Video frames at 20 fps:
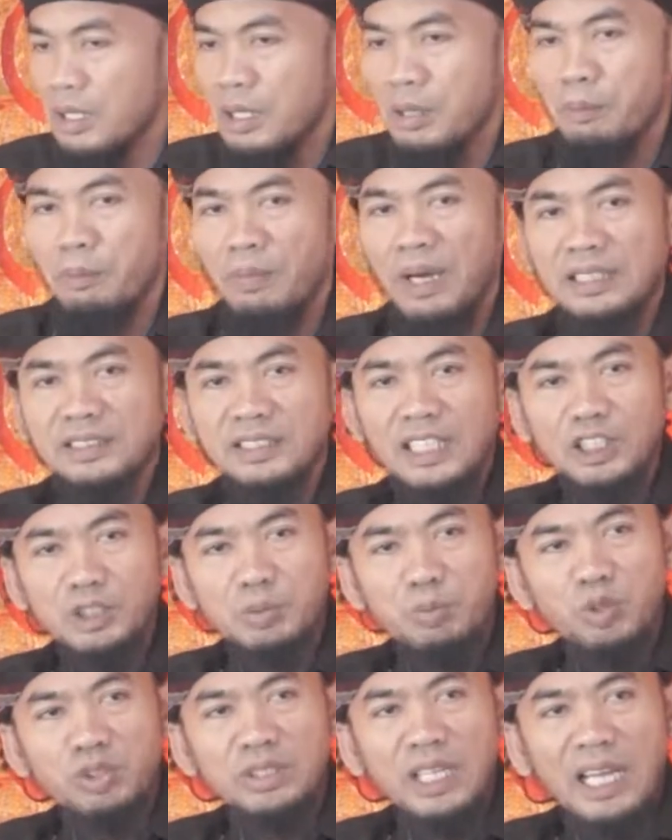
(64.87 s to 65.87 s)
Majelis
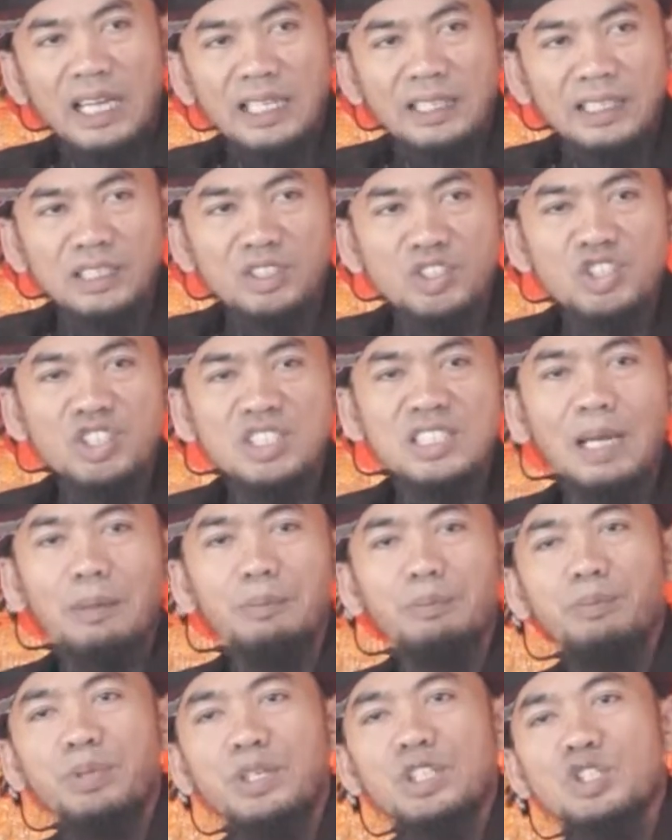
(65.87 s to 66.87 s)
Mujahidin
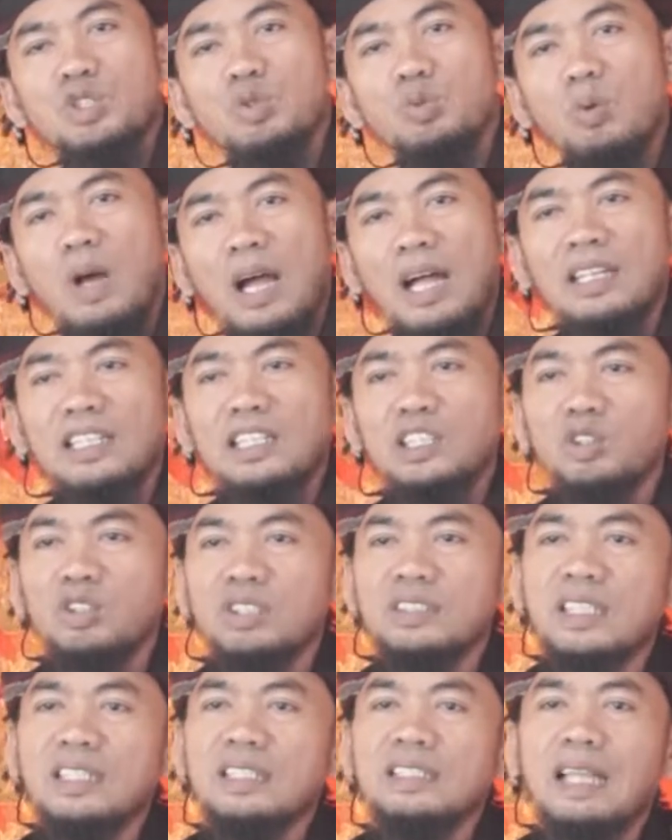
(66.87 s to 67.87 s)
siap berjuang di
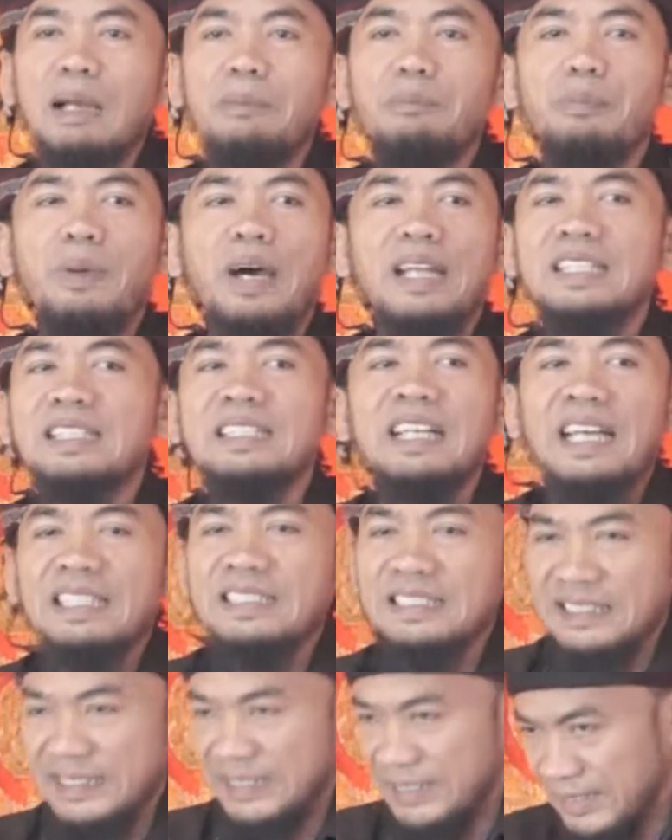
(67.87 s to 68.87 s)
Indonesia tanpa
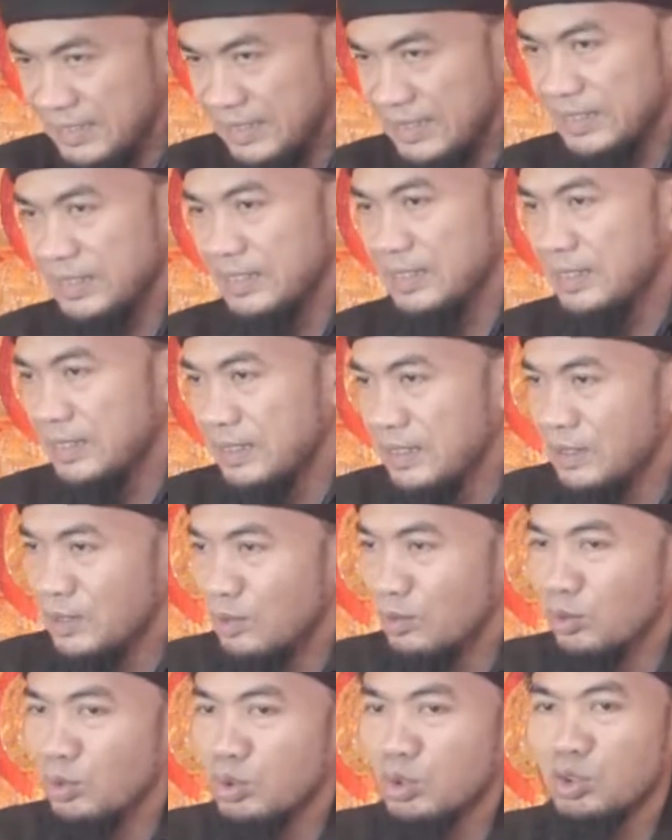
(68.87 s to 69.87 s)
digaji
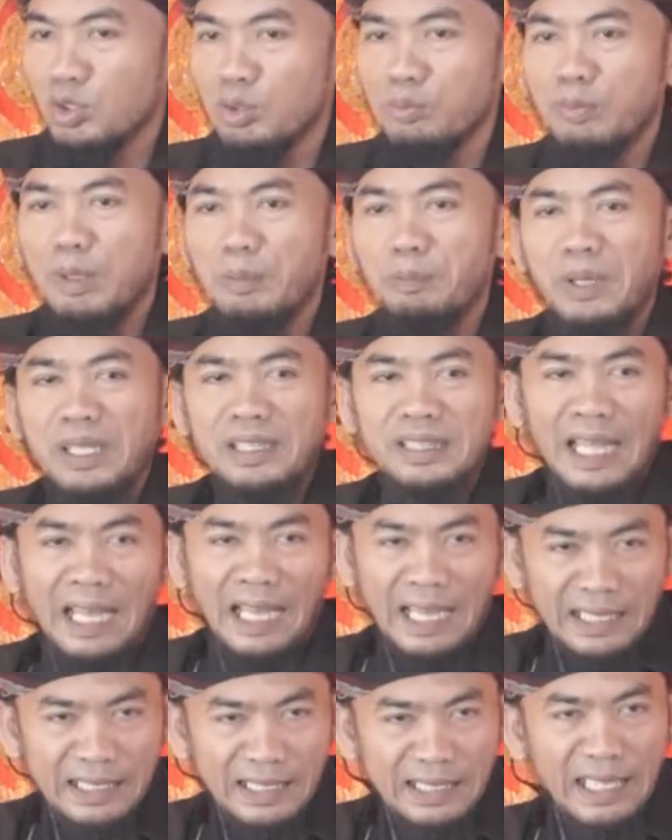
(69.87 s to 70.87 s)
untuk
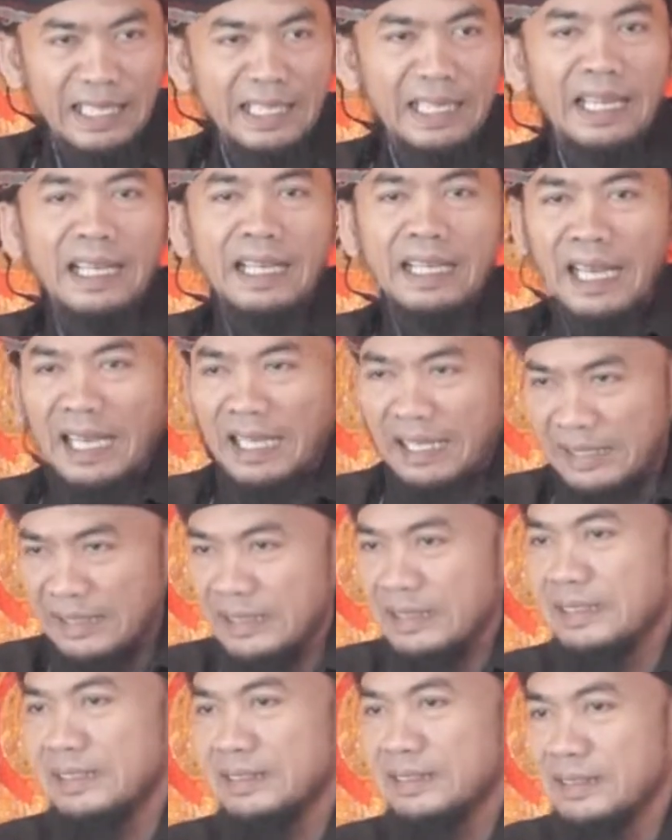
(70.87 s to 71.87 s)
mempertahankan
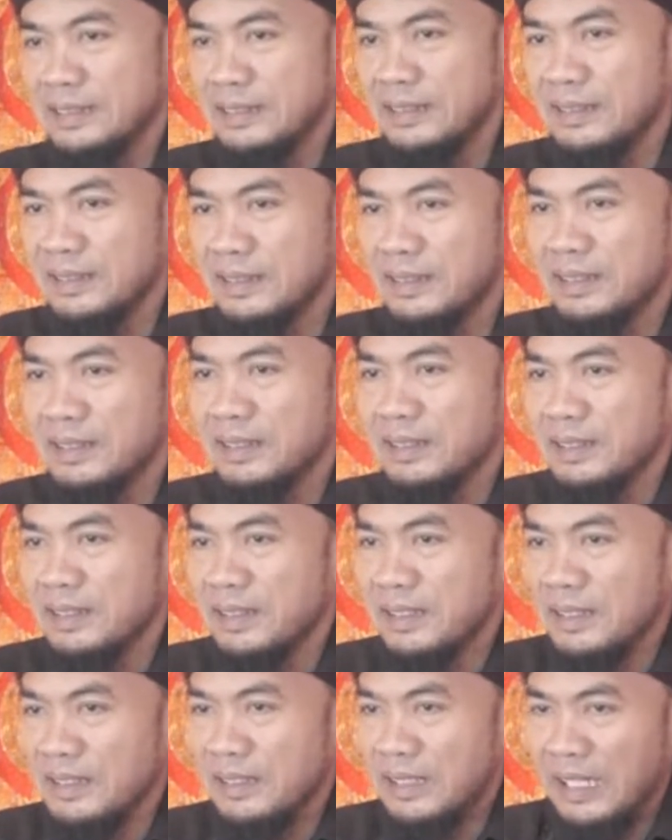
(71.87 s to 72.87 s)
NKRI.
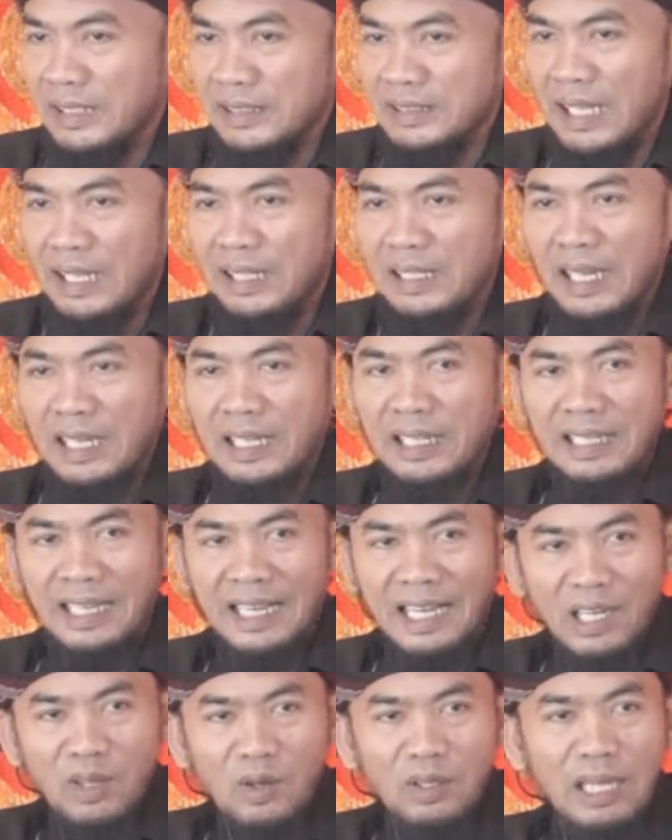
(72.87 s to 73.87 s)
Dan, dan
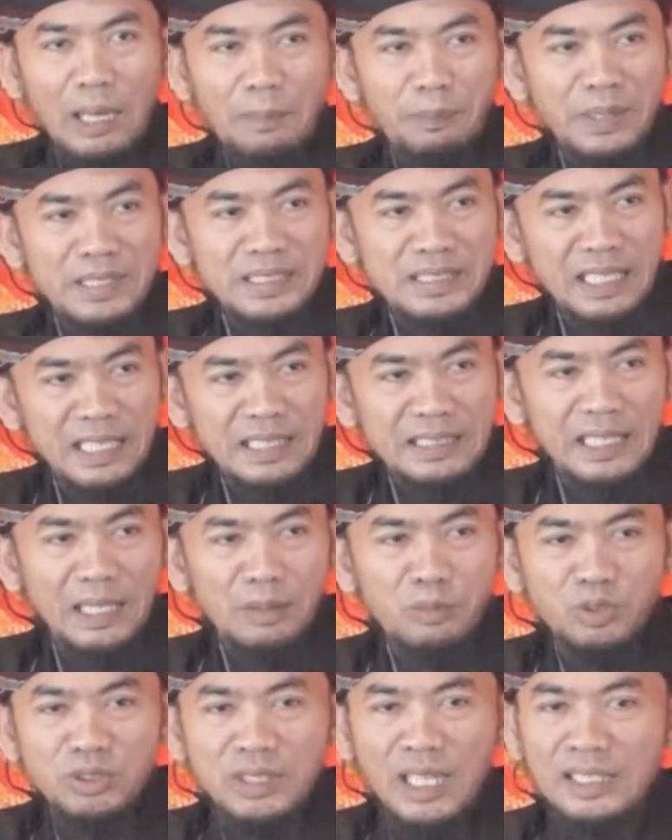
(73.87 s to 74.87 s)
kalau kapan
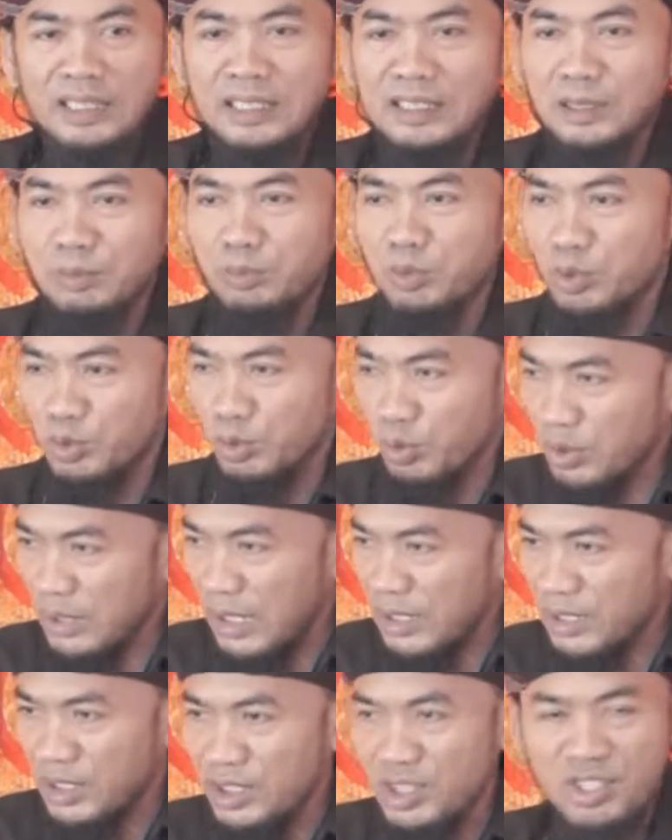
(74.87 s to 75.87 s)
saja Mujahidin
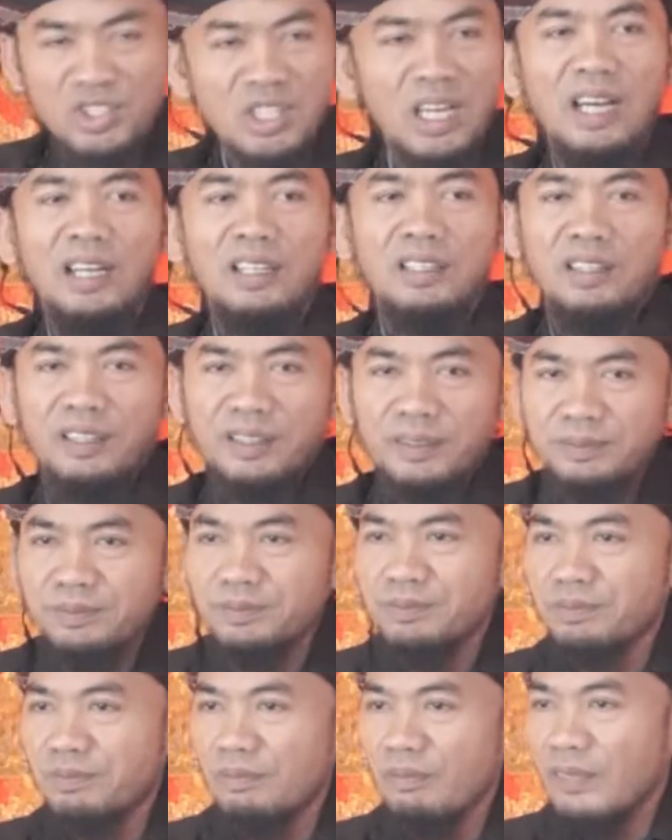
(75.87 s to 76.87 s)
dibutuhkan, insya Allah.
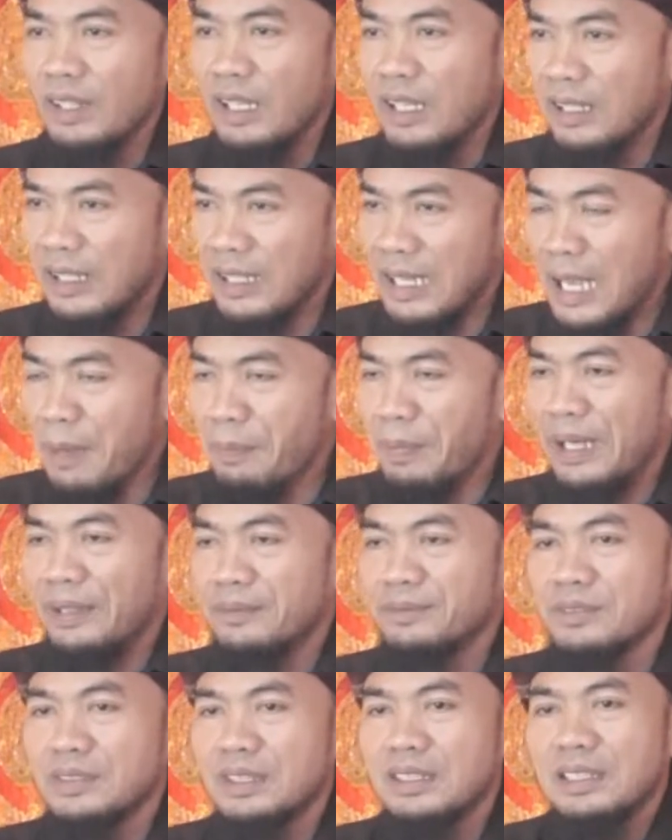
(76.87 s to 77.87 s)

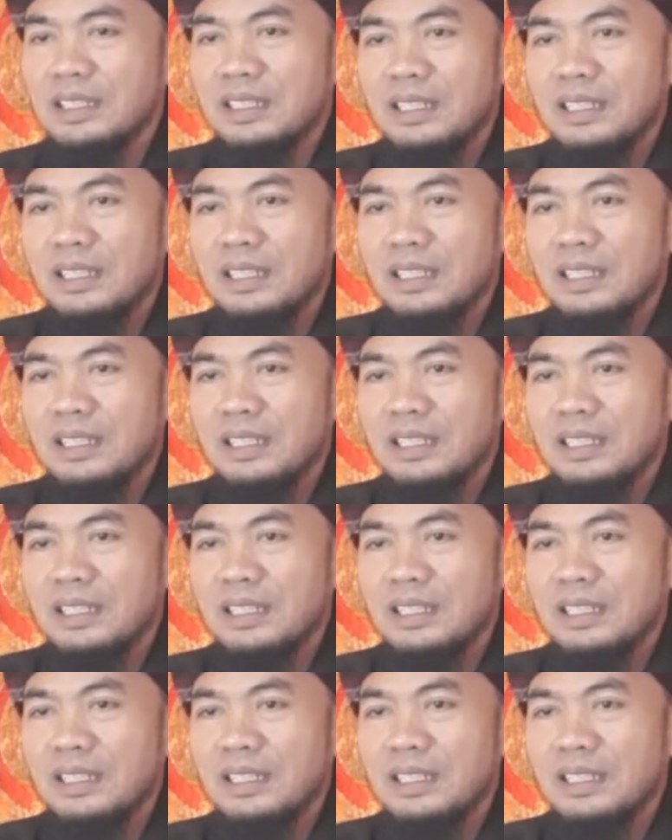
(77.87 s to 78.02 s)
Kenapa?